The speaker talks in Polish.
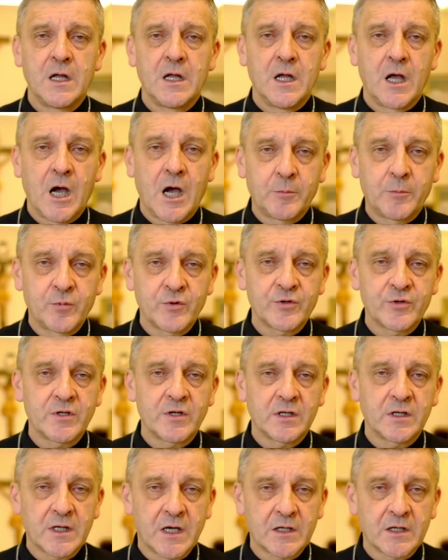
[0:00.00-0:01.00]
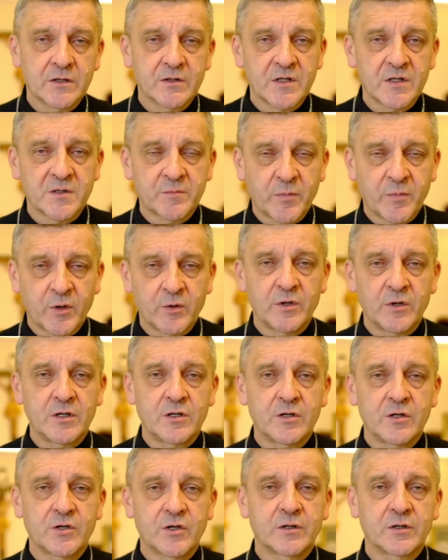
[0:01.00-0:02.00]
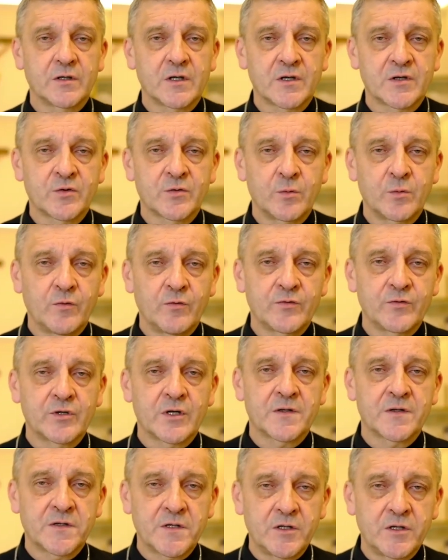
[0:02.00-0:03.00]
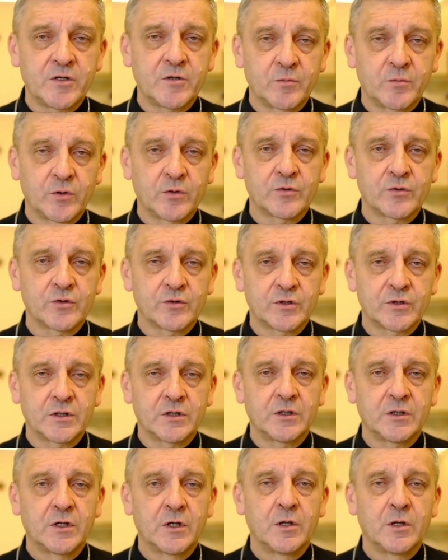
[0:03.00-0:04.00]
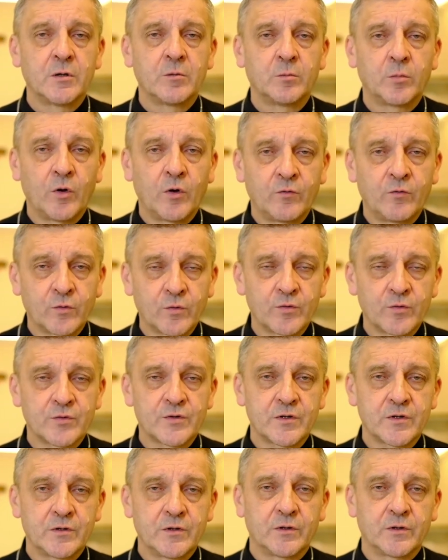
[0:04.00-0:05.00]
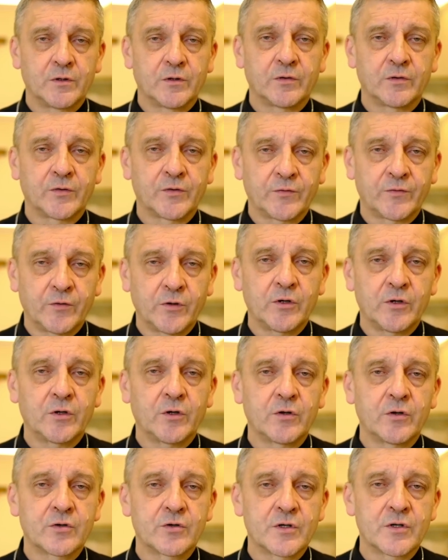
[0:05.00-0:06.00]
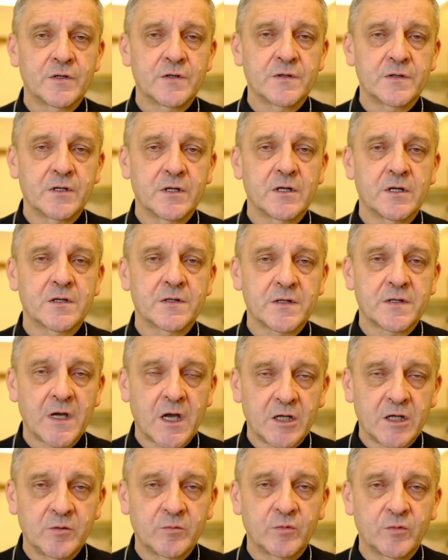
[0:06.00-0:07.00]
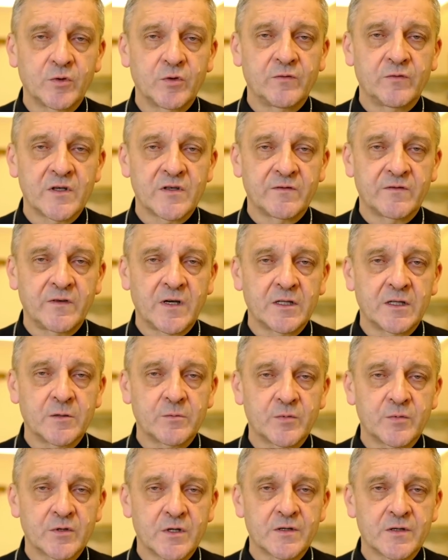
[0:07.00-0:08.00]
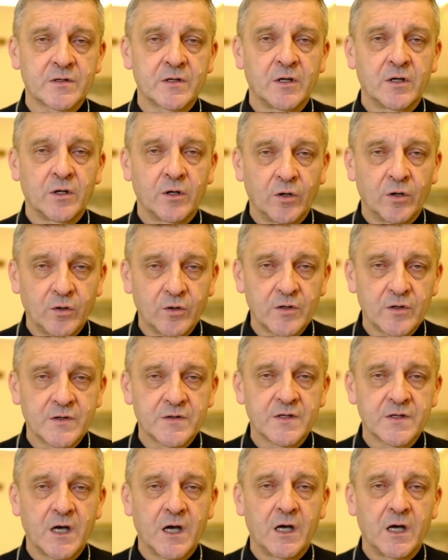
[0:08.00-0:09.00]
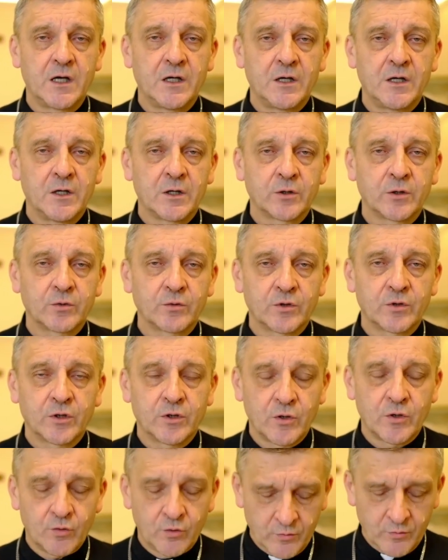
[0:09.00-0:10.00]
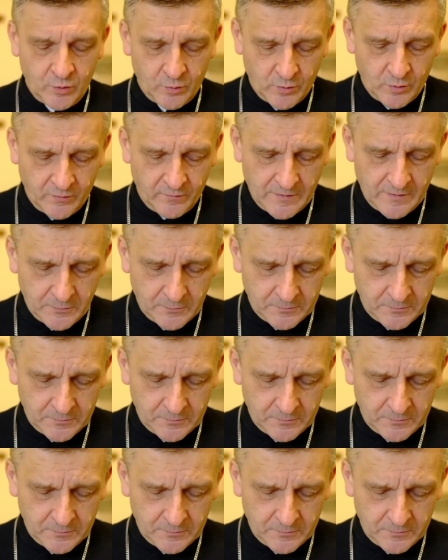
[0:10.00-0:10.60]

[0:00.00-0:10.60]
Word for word: a później także spełnienie się tych słów, że Syn Boży powróci do swojej ojczyzny z Egiptu, wezwany przez Ojca, którego umiłował.